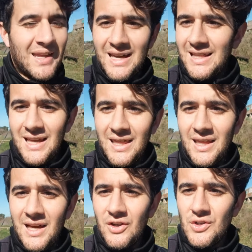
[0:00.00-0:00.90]
Esta
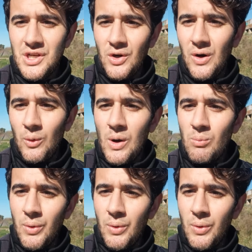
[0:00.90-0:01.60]
idea no llegó a buen